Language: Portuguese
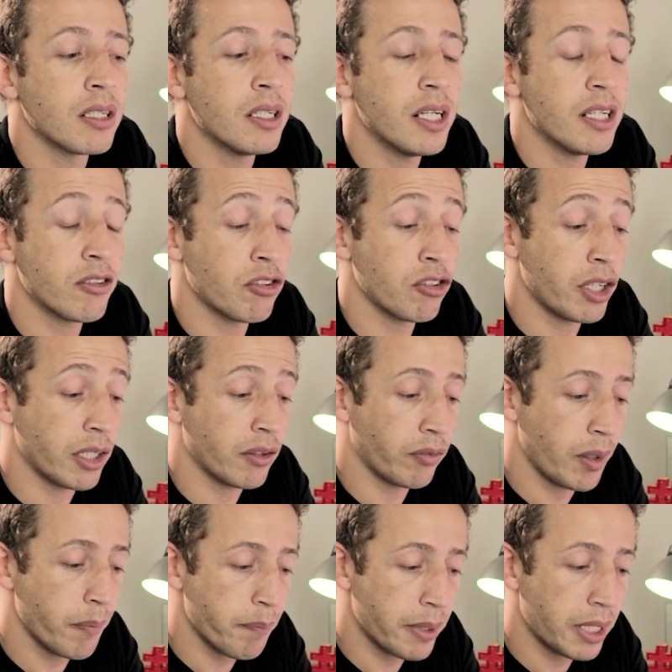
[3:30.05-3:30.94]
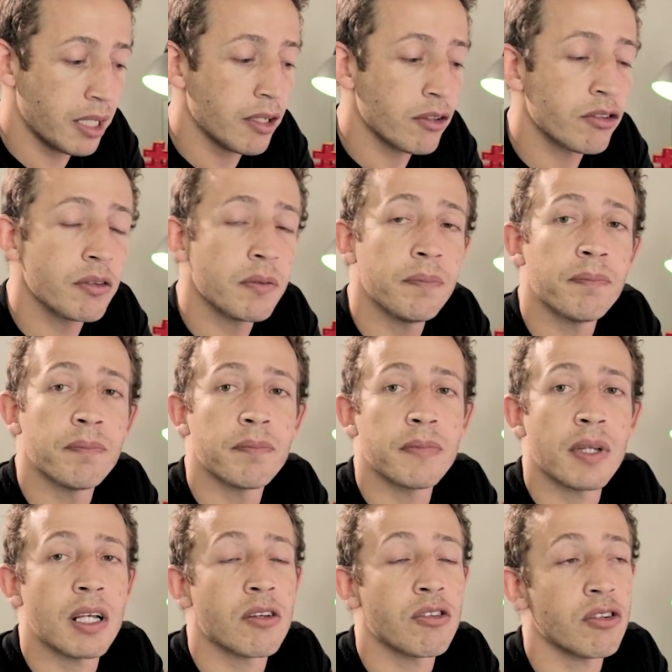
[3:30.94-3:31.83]
esse sujeito foi preso,
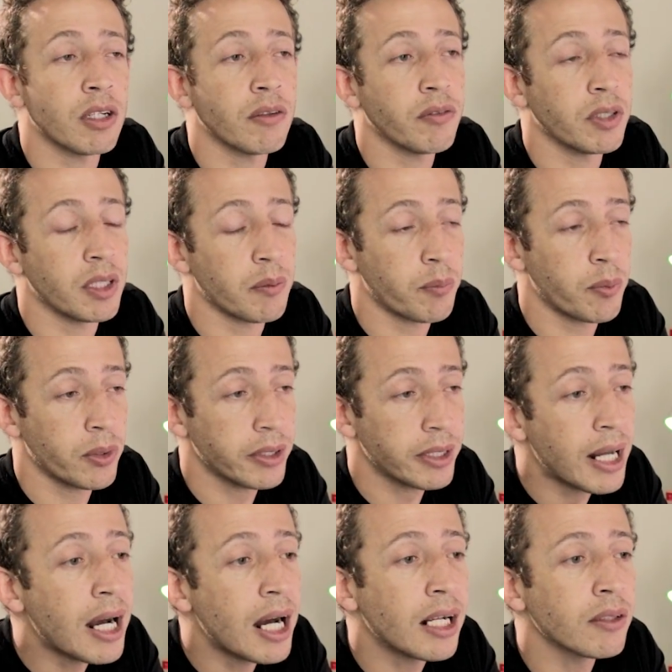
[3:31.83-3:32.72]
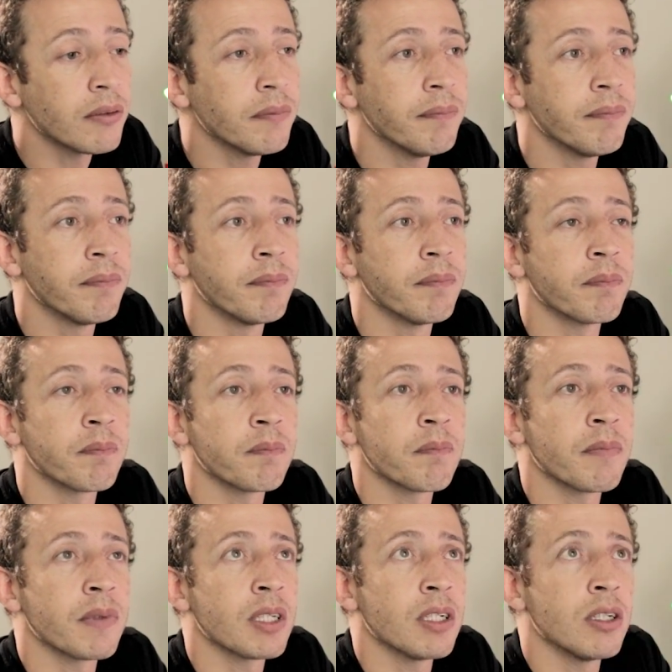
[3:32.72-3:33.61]
esse sujeito foi deportado
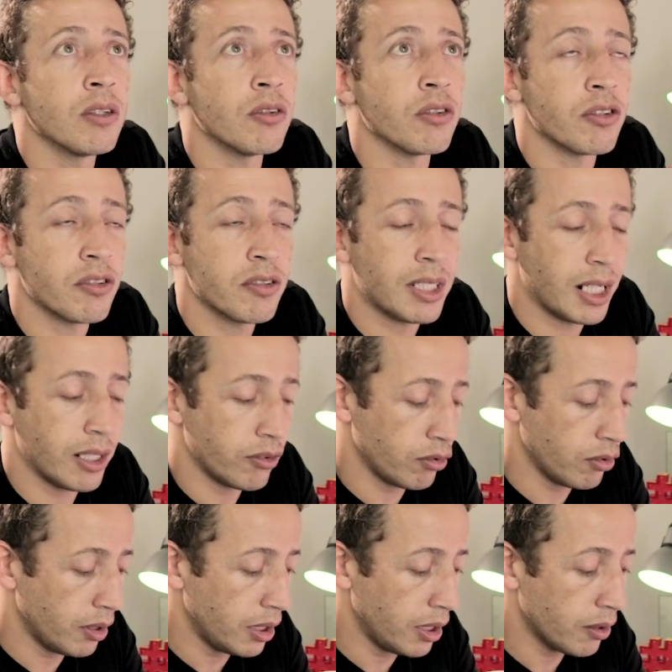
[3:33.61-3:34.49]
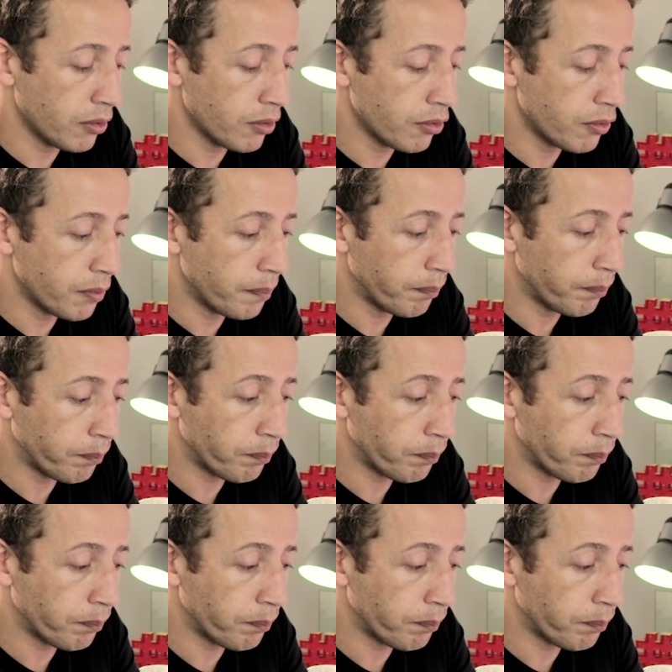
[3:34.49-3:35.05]
dos Estados Unidos.